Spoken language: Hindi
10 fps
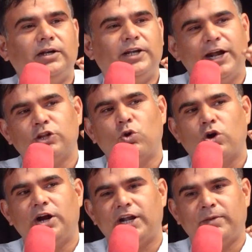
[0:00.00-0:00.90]
डेढ़ दो
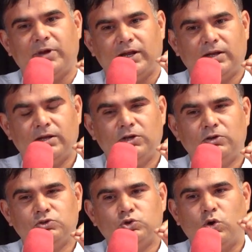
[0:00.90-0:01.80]
घंटे में
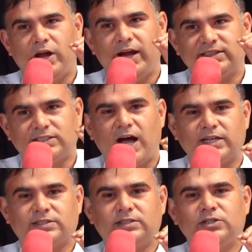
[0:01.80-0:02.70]
जो
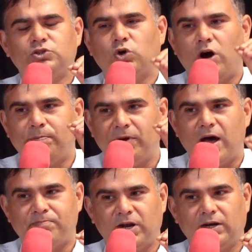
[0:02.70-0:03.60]
एहसास जो
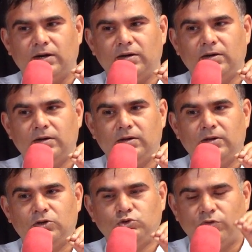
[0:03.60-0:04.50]
अपनापन
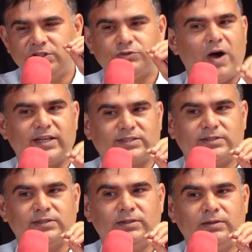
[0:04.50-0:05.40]
जो विश्वास
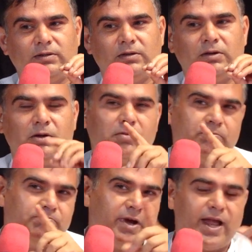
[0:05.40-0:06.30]

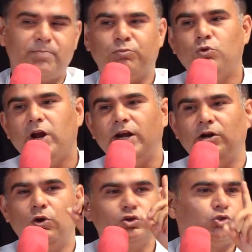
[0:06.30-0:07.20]
मैं पूरे
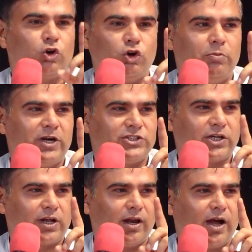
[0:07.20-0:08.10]
900 किलोमीटर
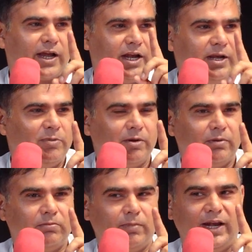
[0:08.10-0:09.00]
चक्कर लगा के नहीं मिल
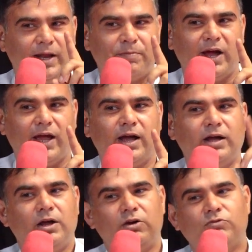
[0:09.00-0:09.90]
मैं ले पाया
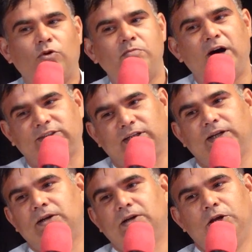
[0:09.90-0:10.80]
वो मात्र
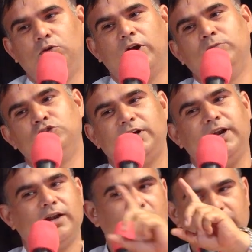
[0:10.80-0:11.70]
इन्होंने मुझे
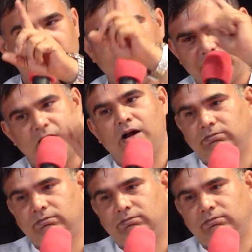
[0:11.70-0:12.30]
डेढ़ घंटे में दिया